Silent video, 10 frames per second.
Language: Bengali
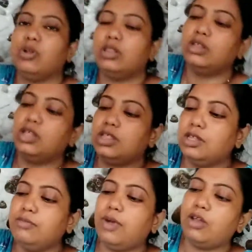জল
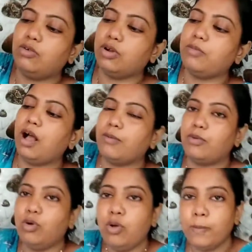দিয়েছি ভালো করে
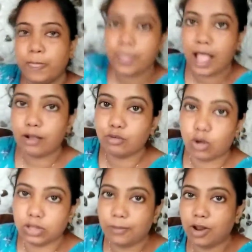মাখবো এখন
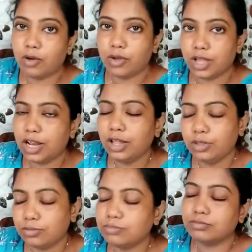কথা বলা হয়ে গেলে
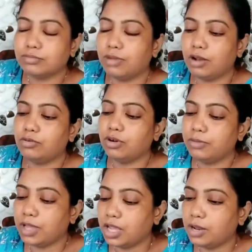ভালো
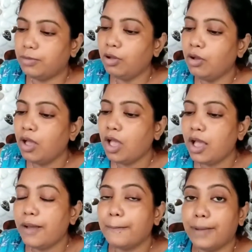করে মেখে নেব
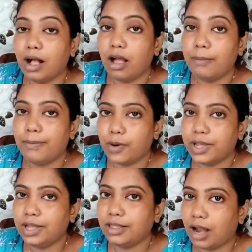মাখার
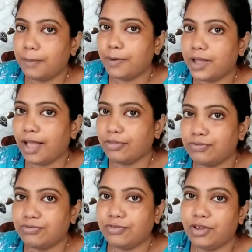পরেই তারপরে
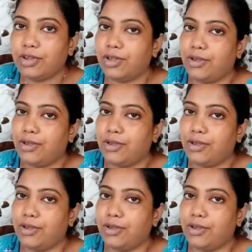আসছি